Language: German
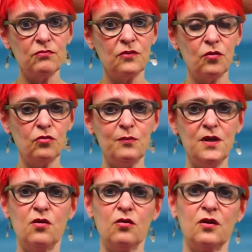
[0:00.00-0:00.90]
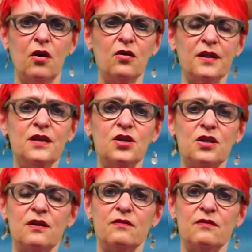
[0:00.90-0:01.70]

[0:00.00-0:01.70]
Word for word: und meine Kontaktliste